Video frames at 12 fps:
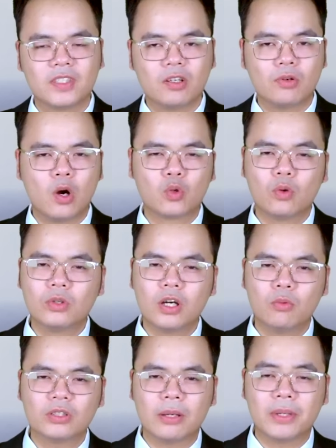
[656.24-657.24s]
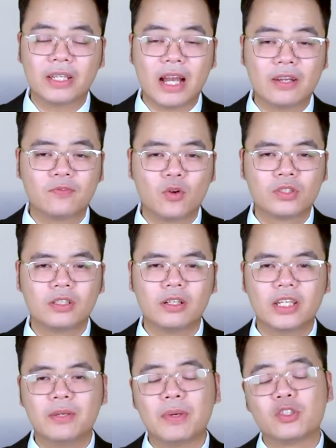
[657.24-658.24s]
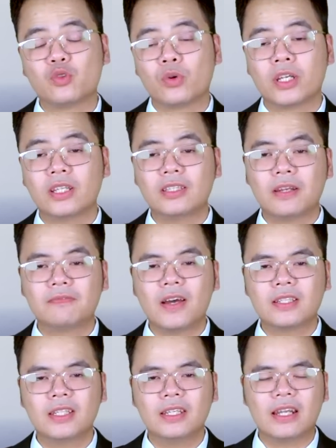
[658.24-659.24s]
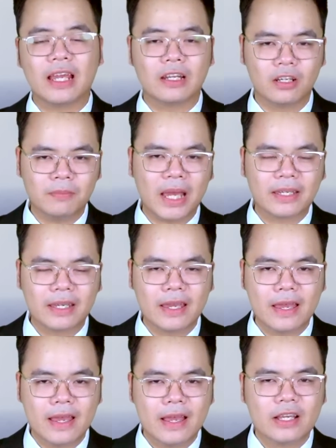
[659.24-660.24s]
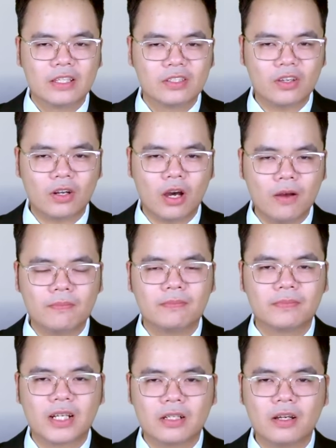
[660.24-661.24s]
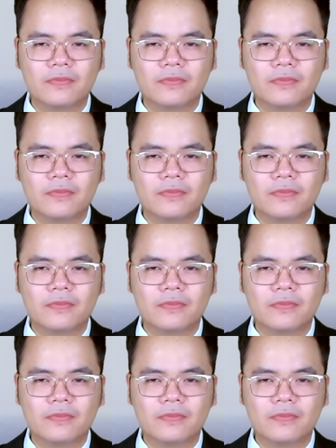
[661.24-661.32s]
châu Âu cũng không thể bình an vô sự khi mà chủ nghĩa tân phát xít này lớn mạnh. Do đó, các